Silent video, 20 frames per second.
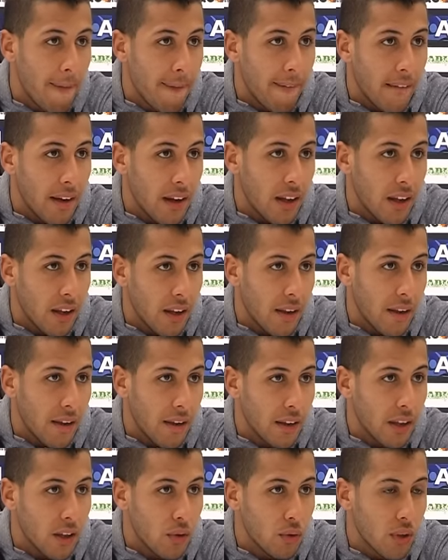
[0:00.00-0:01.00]
e,
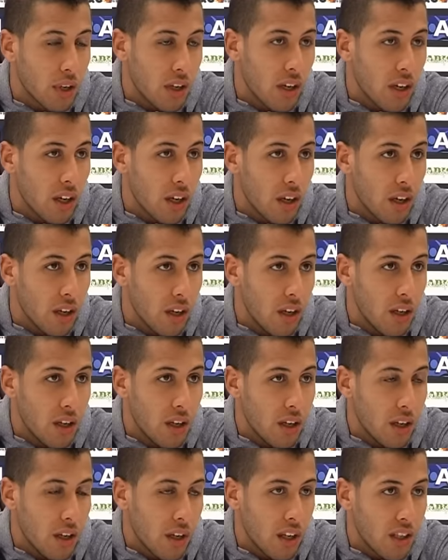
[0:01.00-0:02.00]
ed aiutare la,
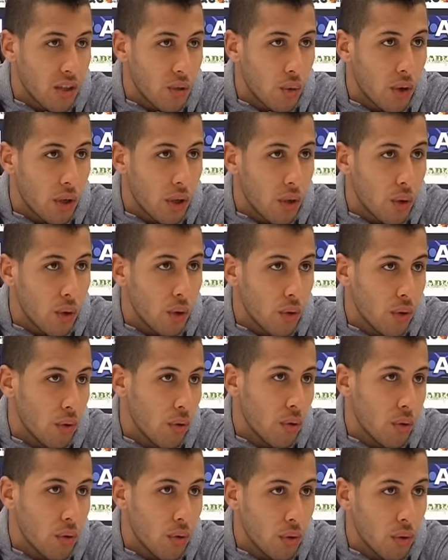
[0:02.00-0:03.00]
la squadra
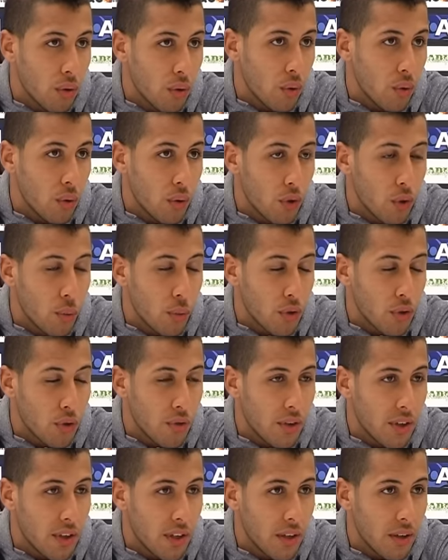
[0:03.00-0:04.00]
quando, quando lo posso
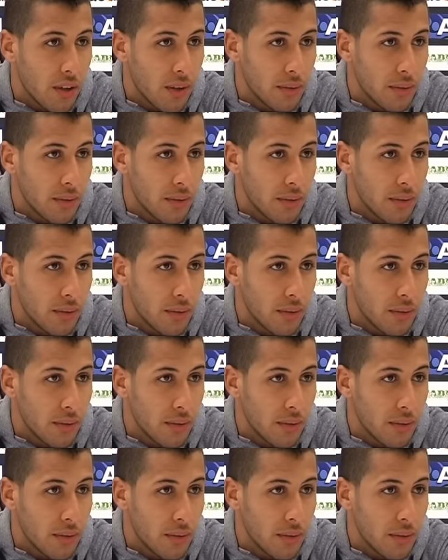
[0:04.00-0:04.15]
fare.